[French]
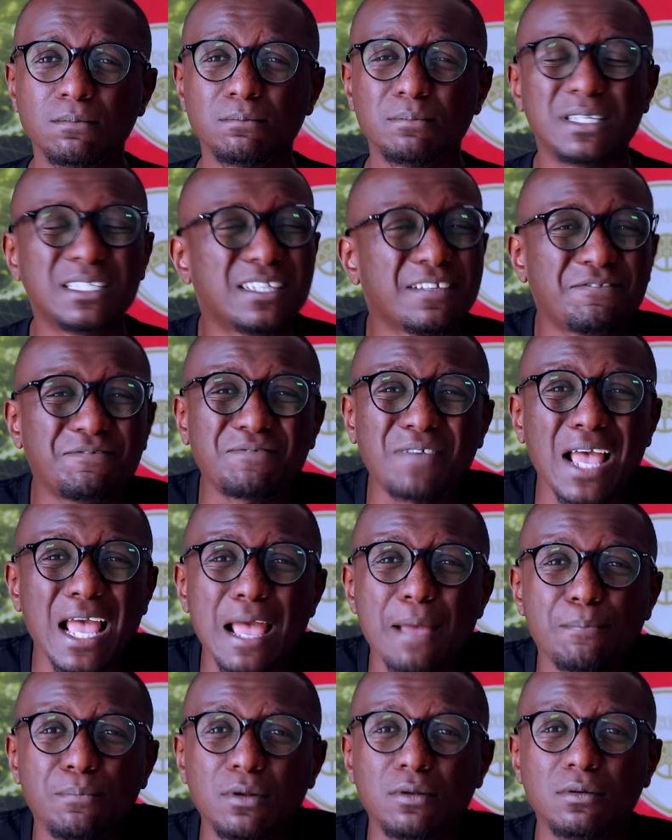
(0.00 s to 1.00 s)
Mais c'est
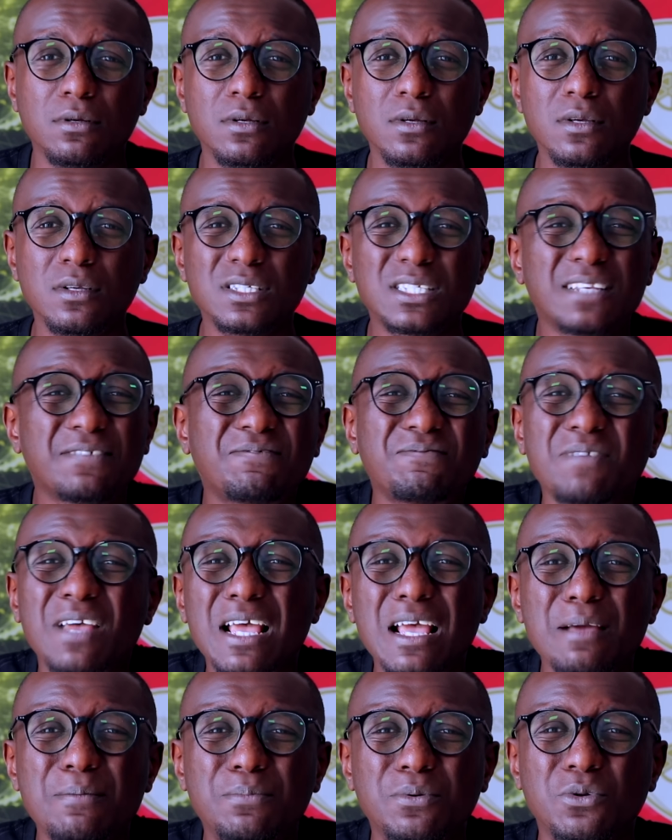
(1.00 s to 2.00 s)
faible, c'est
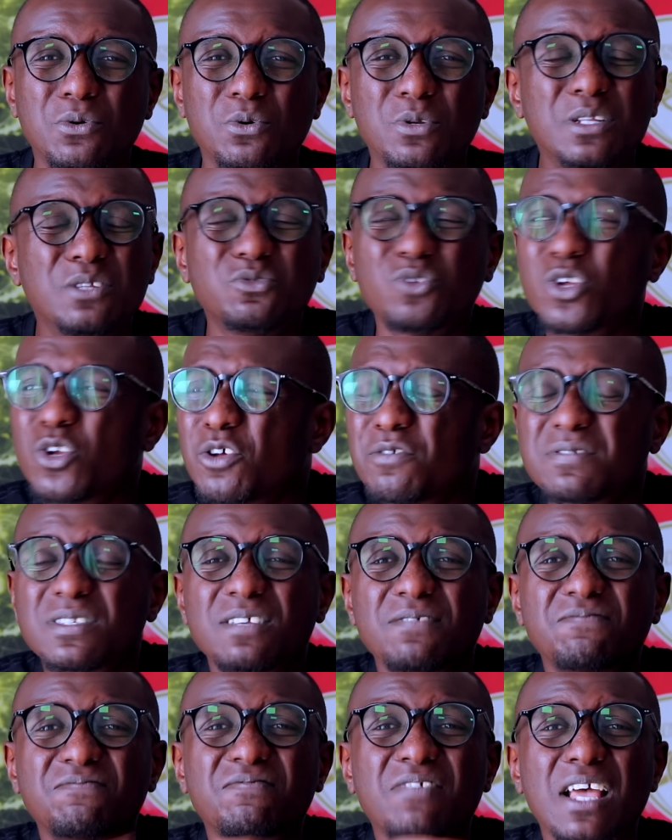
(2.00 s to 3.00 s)
faible. Lindelof,
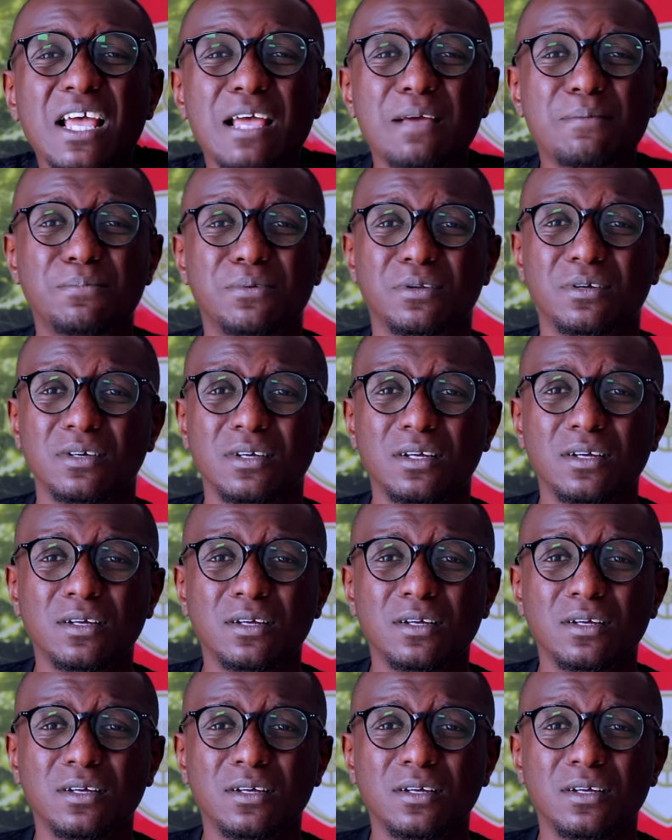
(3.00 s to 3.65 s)
c'est faible.